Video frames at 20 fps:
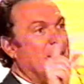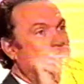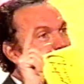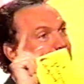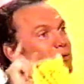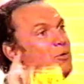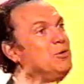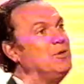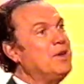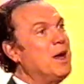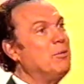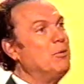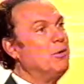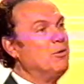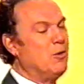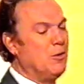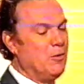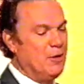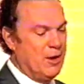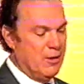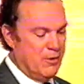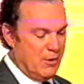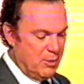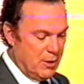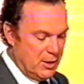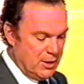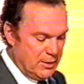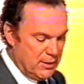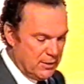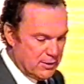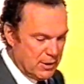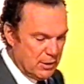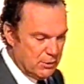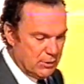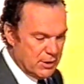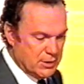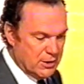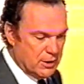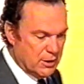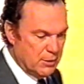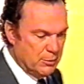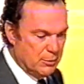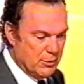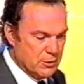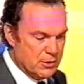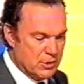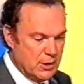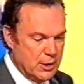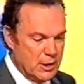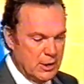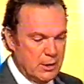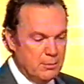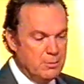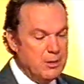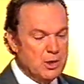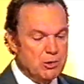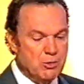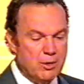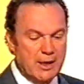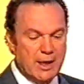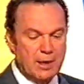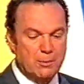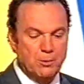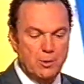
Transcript: arrive du diable Vauvert, vraiment, hein. elle était très loin cette réponse. Bien joué, 4